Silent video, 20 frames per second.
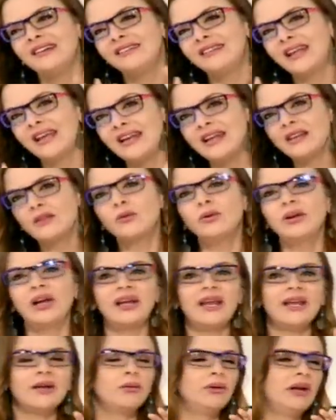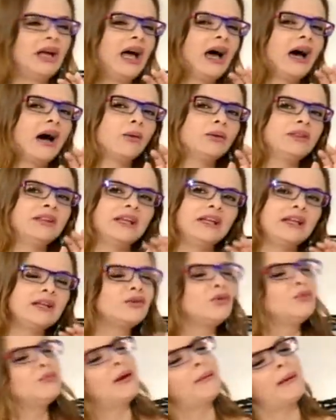اثنيناتكم عليكم حق او
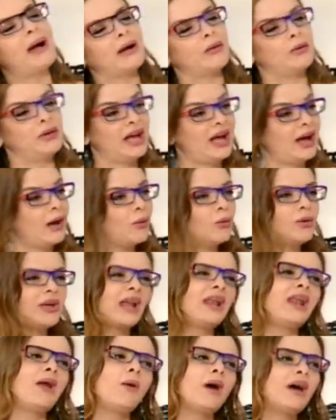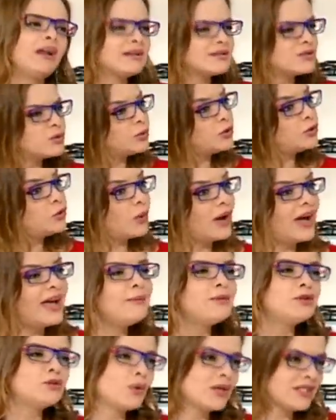اثنيناتكم مع معكم حق ويلا وخلص وبتوقع
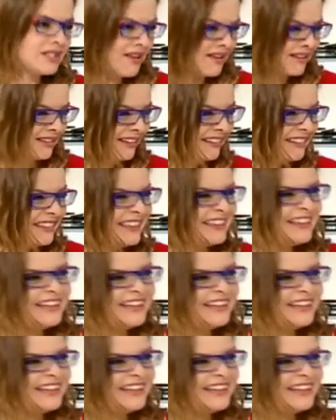هي مش وساطه